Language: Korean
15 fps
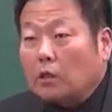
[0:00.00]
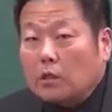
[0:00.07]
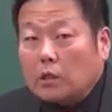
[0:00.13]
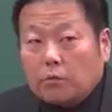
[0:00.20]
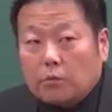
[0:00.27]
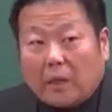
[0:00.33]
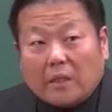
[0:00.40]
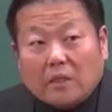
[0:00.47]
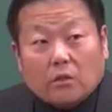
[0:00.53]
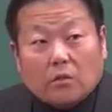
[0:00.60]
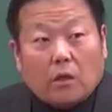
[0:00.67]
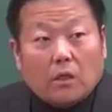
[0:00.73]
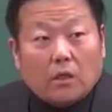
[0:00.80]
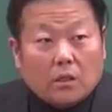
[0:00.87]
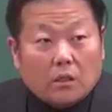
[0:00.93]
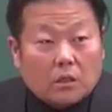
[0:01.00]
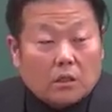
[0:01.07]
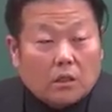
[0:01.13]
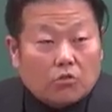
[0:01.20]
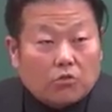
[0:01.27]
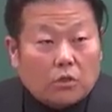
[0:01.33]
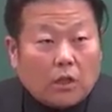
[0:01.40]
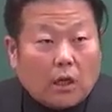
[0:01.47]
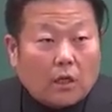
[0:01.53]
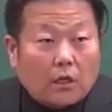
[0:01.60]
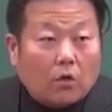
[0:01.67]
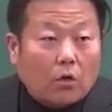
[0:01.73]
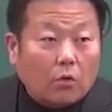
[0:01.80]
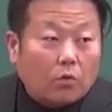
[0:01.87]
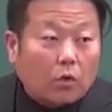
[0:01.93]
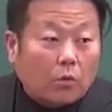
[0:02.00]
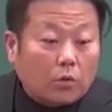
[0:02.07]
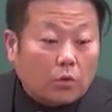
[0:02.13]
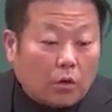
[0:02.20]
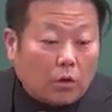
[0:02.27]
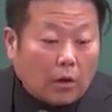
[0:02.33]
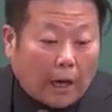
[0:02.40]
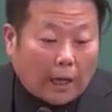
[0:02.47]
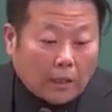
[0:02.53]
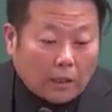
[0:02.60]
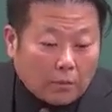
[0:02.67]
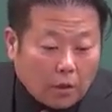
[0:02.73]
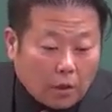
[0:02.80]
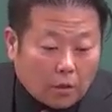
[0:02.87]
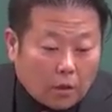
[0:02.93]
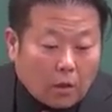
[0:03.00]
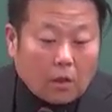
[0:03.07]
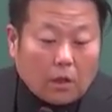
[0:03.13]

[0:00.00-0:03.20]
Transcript: 식품안전관리 인증기준이다. 이런 걸 물어보는 거 아니면